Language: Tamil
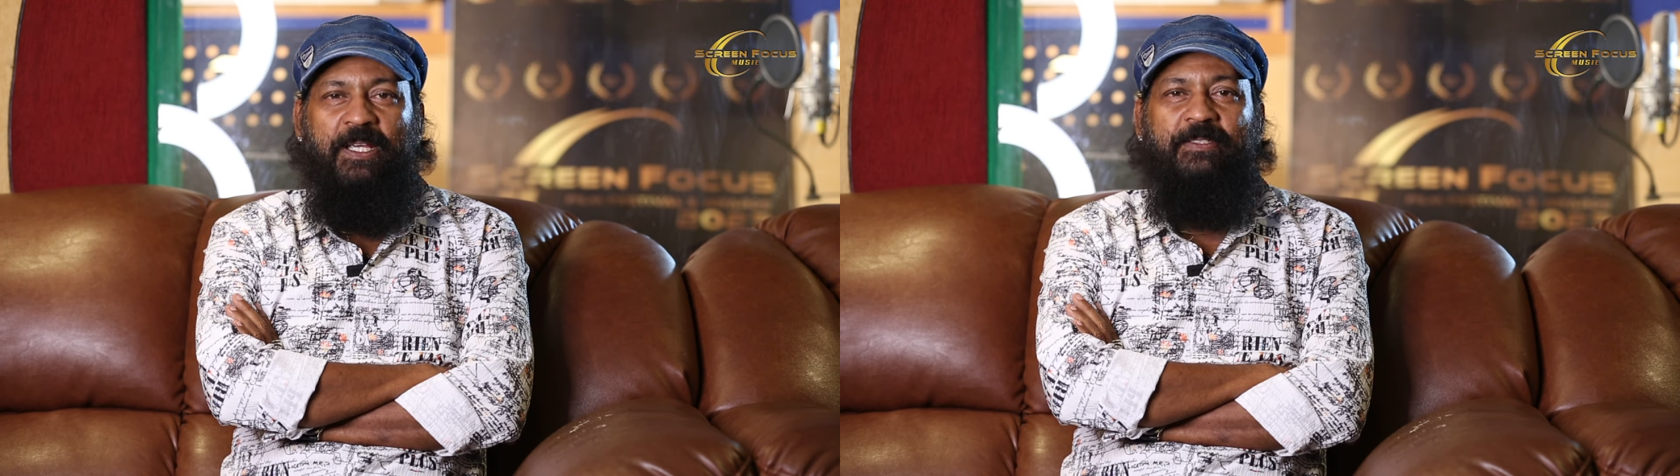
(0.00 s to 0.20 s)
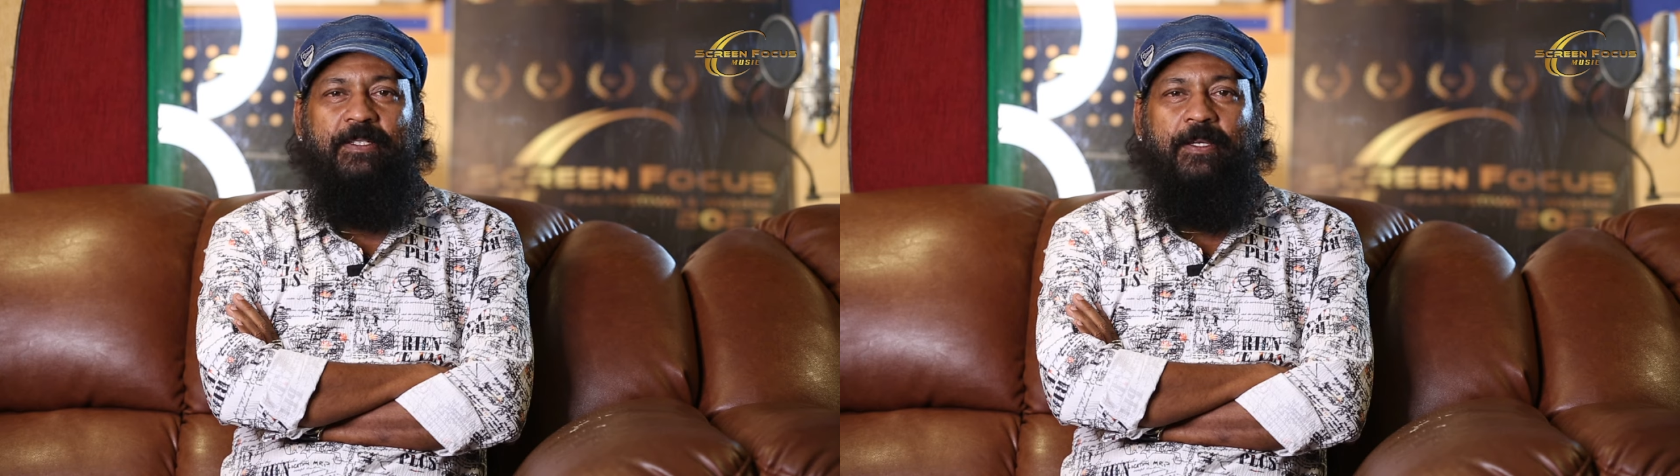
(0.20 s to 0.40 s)

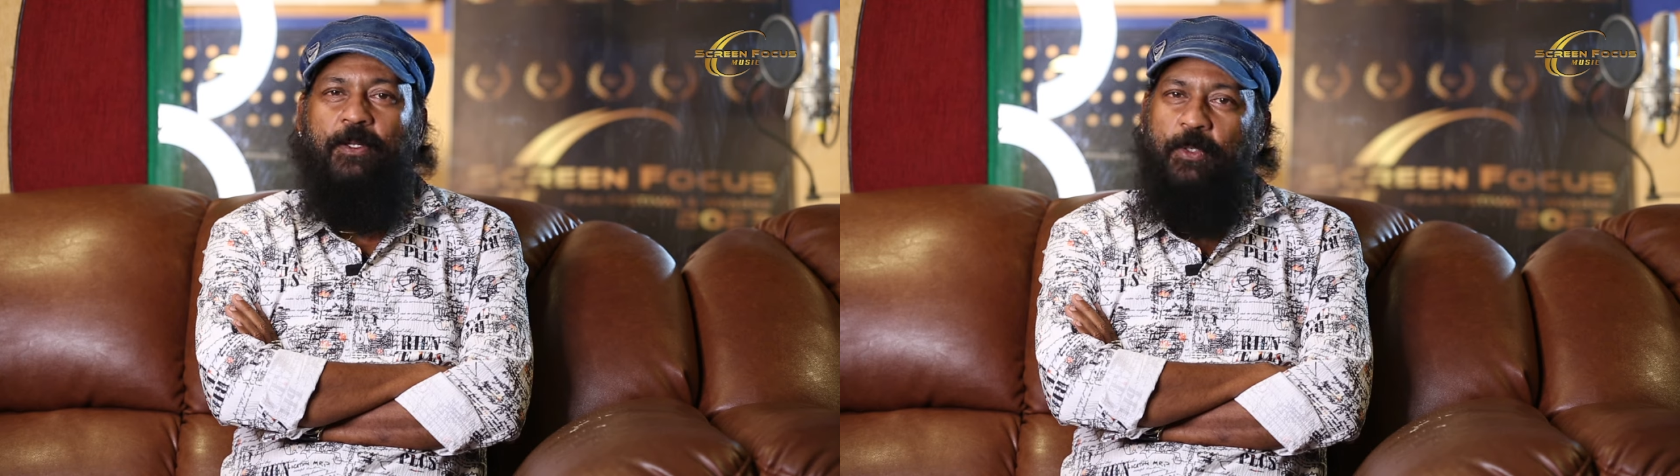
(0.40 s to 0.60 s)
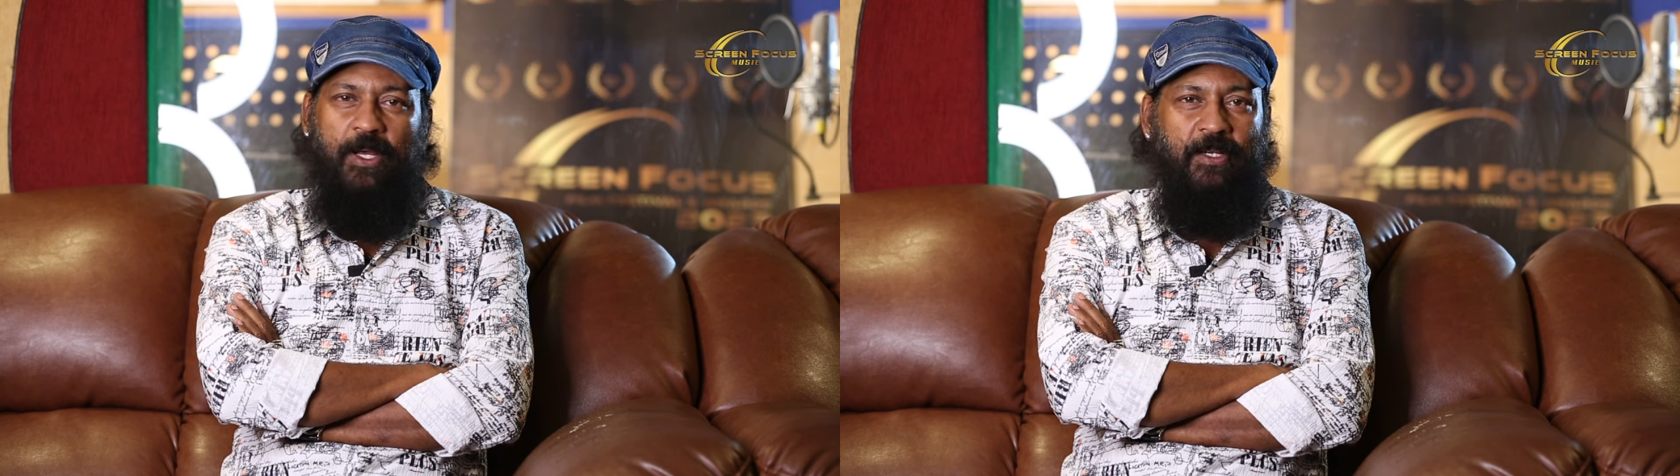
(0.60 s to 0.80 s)
பேசிக்காக
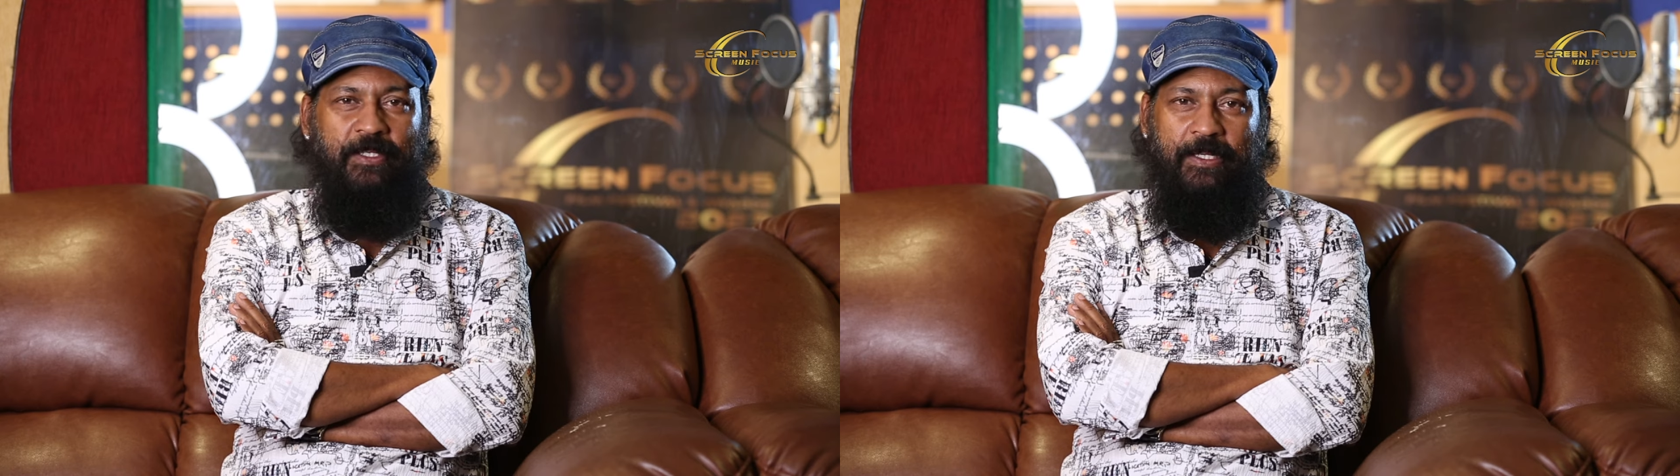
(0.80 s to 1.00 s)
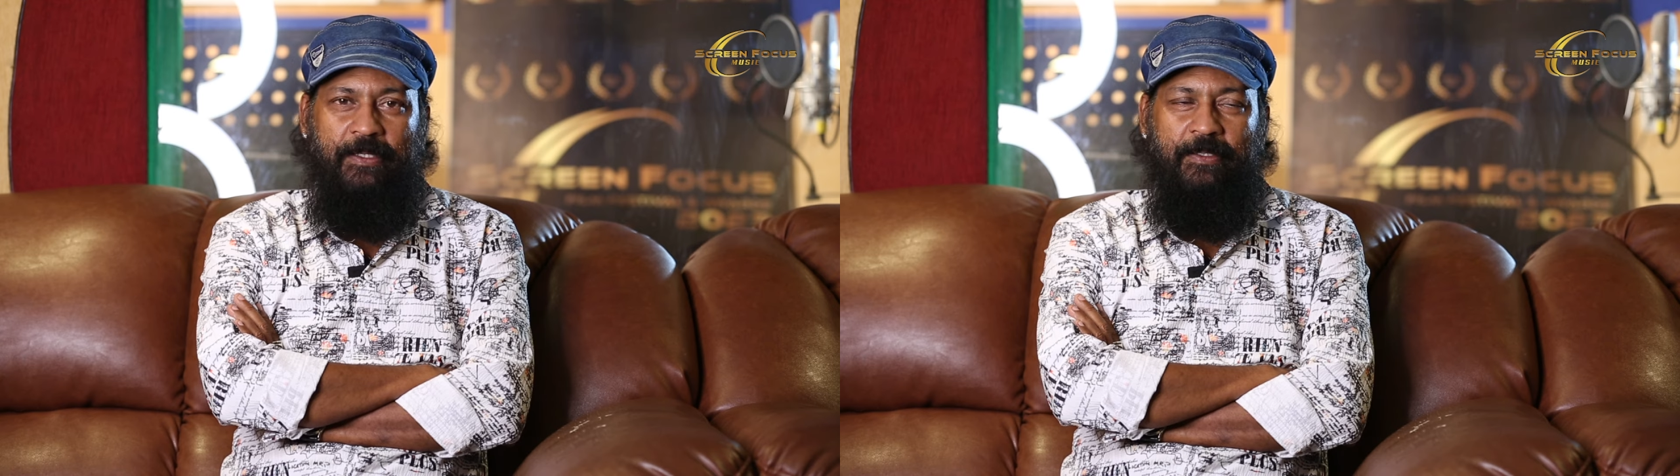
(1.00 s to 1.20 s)
நான் ஒரு ஆர்ட்
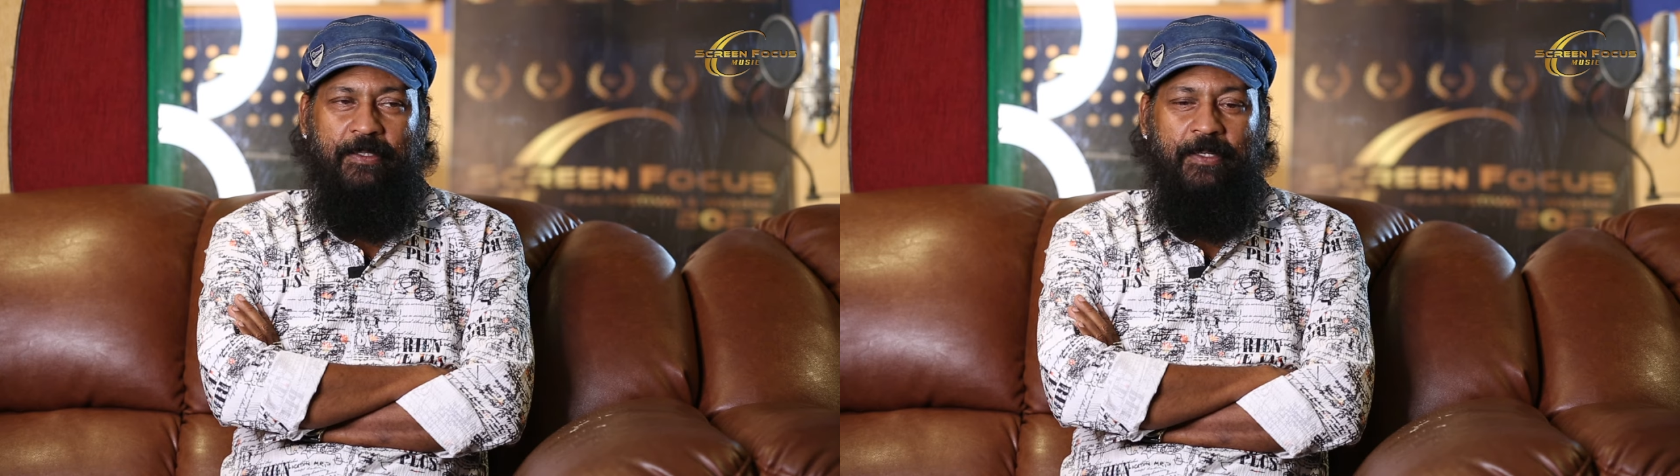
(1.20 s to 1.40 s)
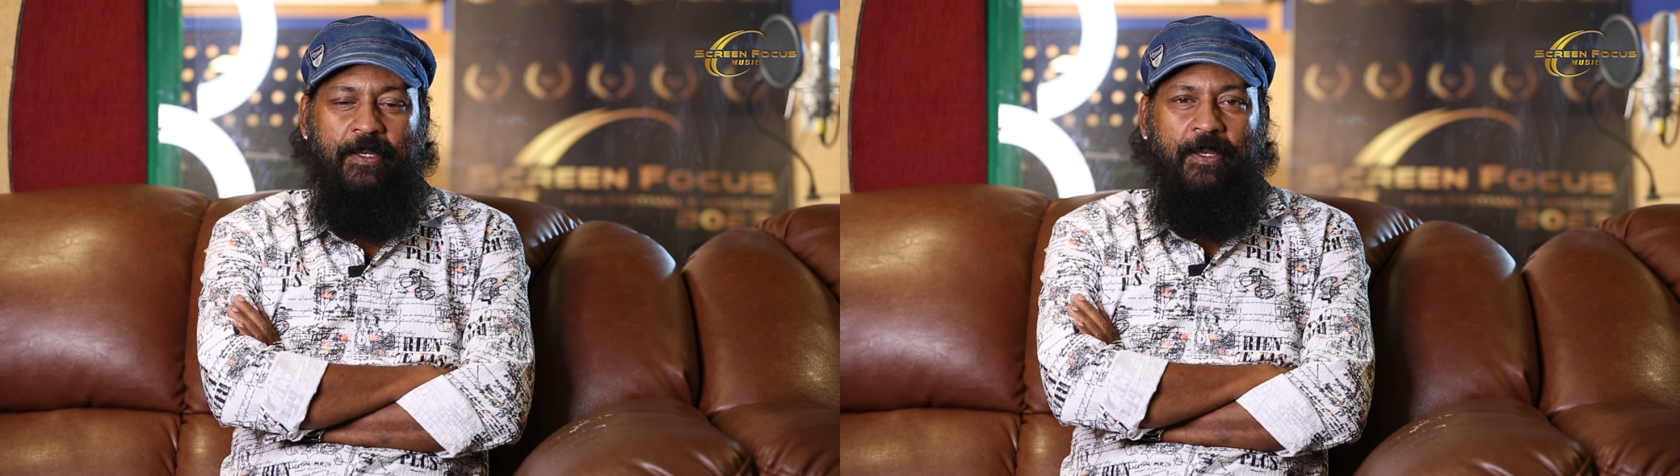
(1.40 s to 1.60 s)
டைரக்டர்